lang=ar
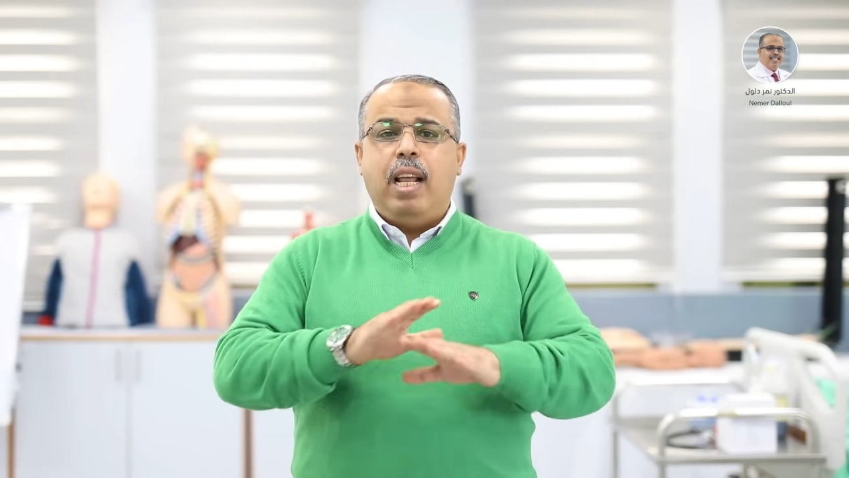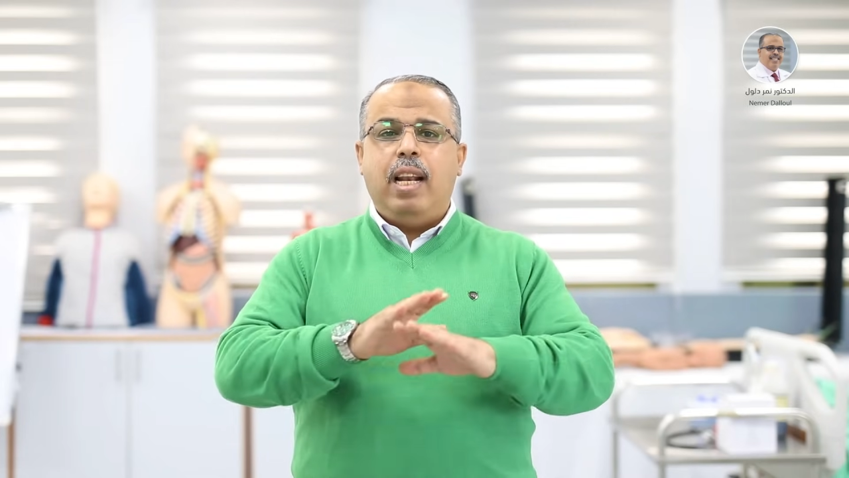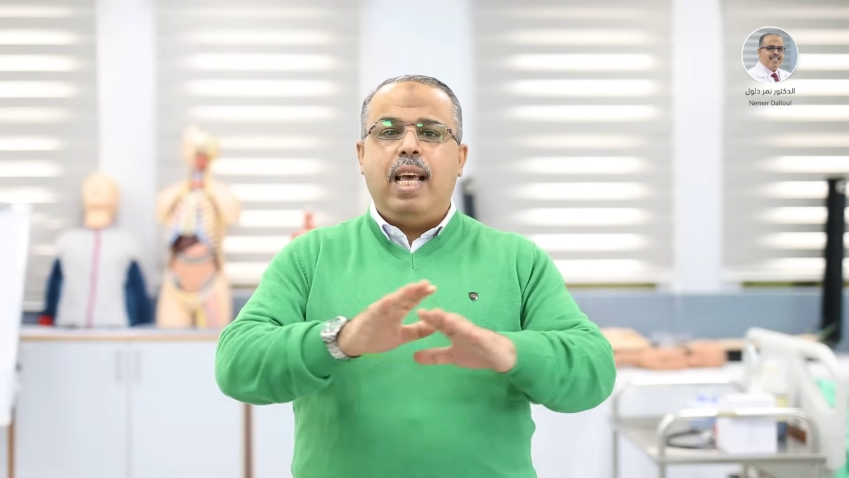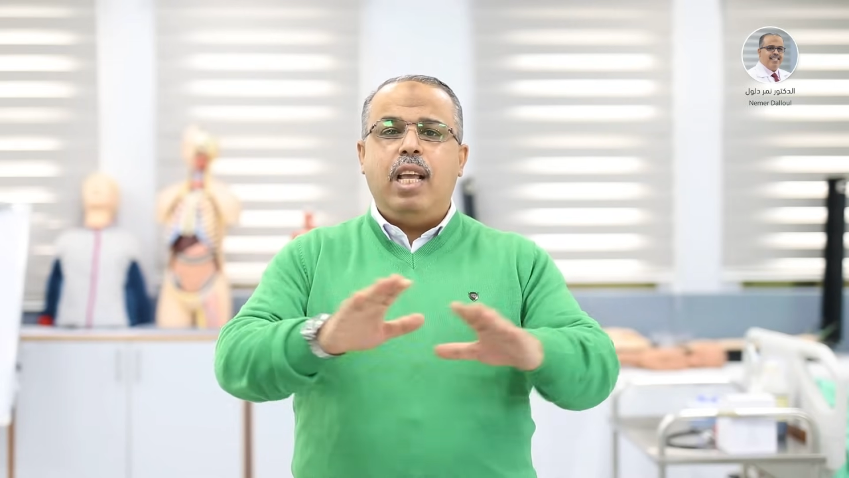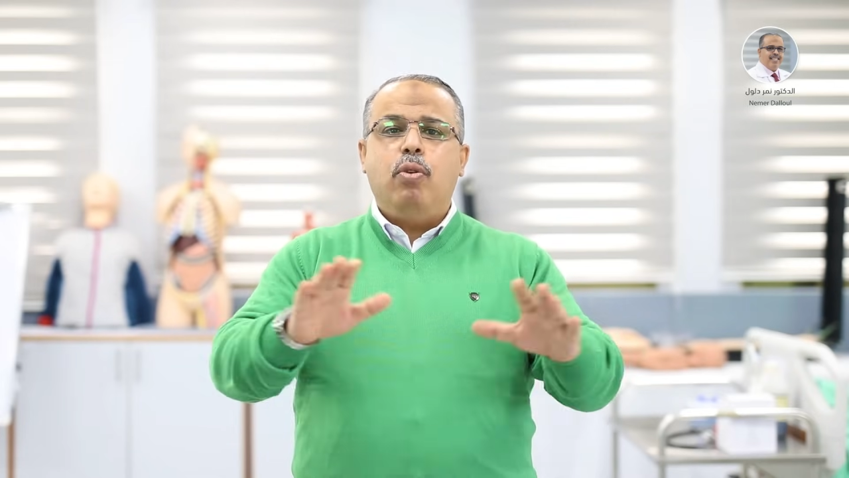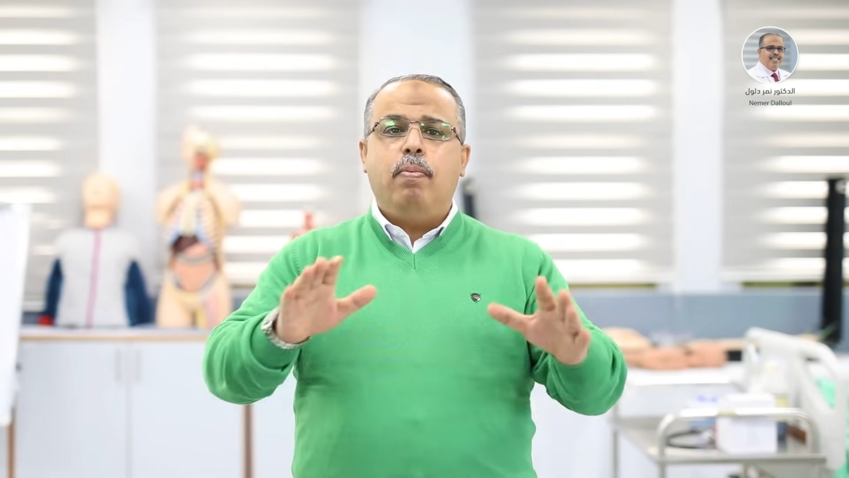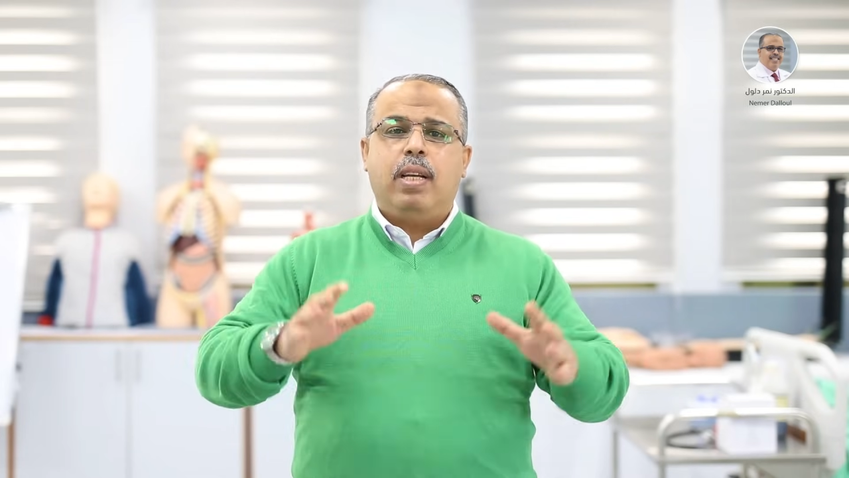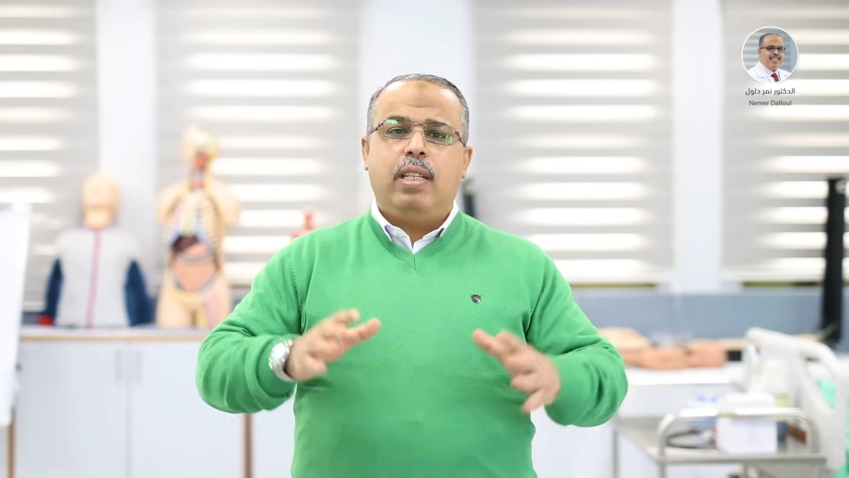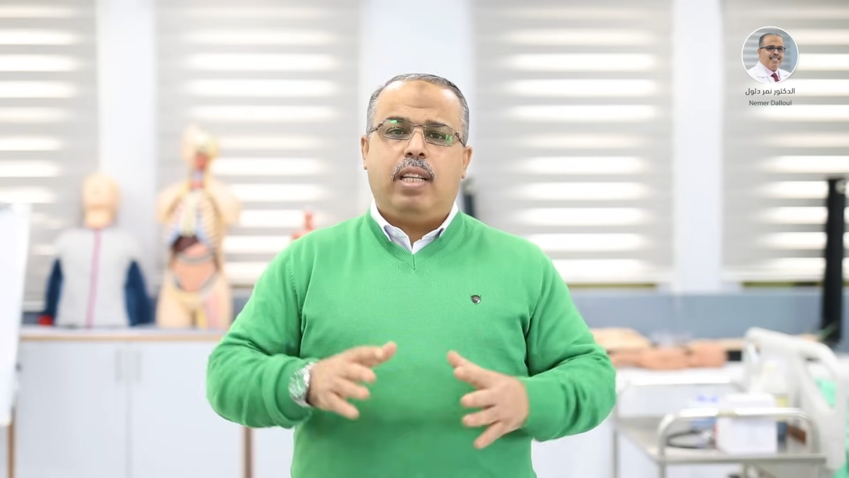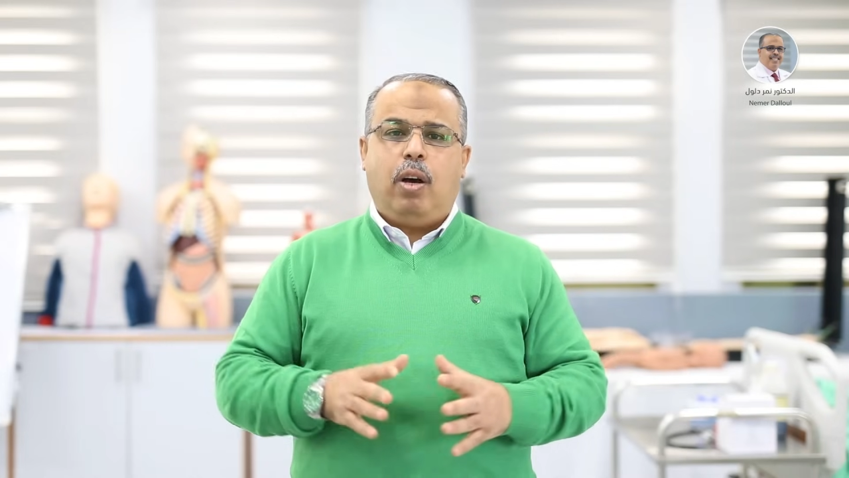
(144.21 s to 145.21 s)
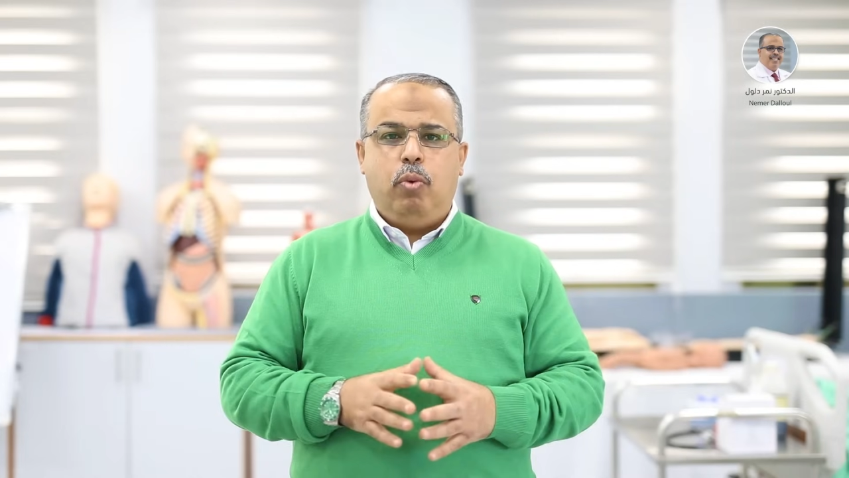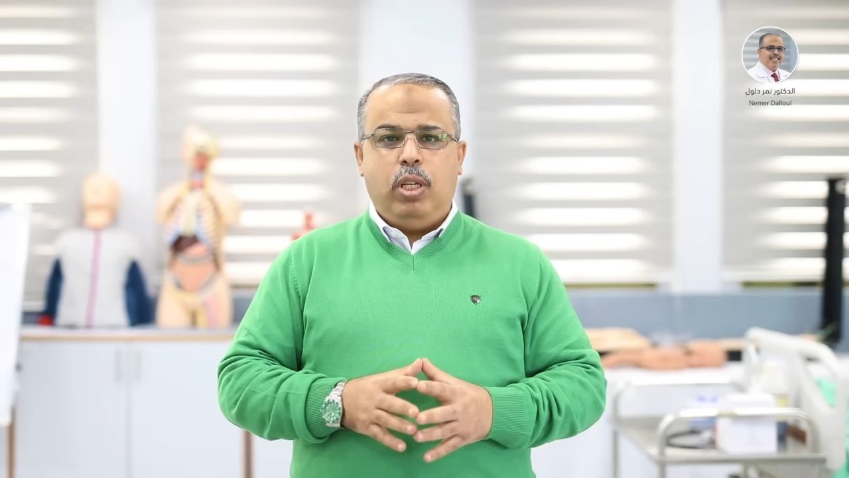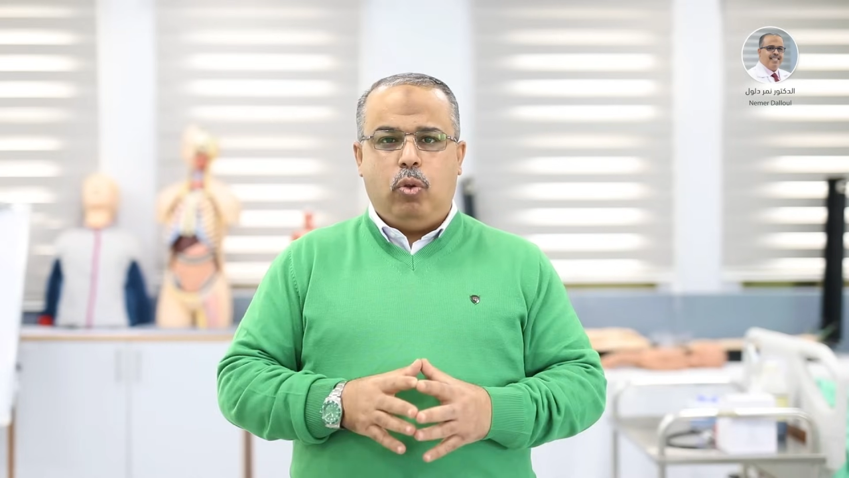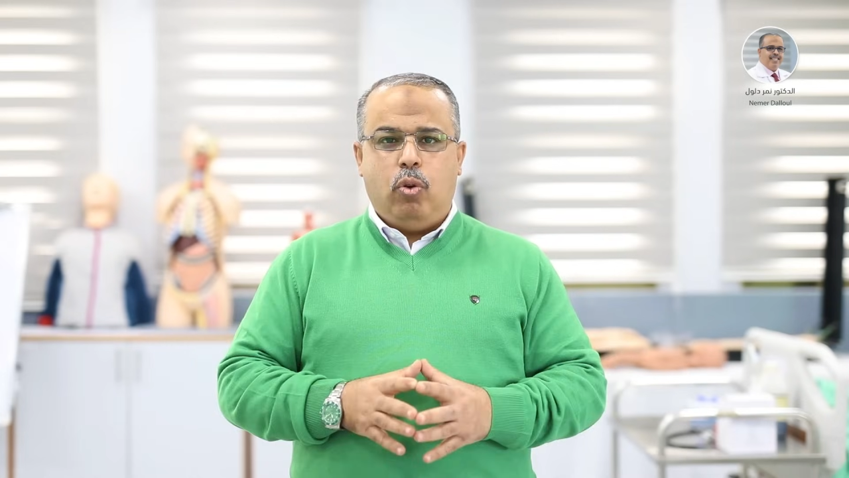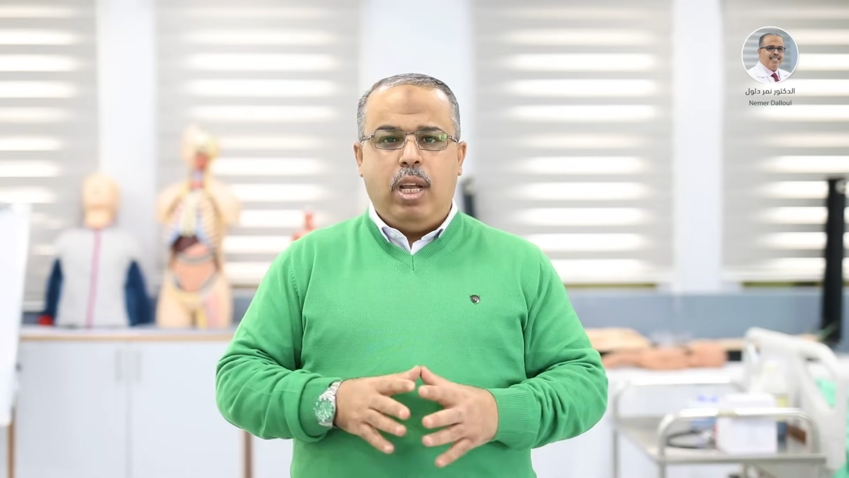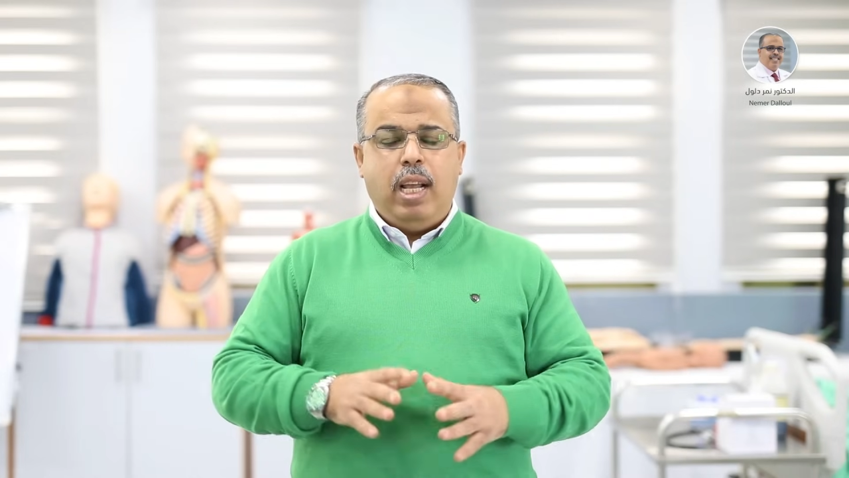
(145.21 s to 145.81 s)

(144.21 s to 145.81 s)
لا يمكن تعويضه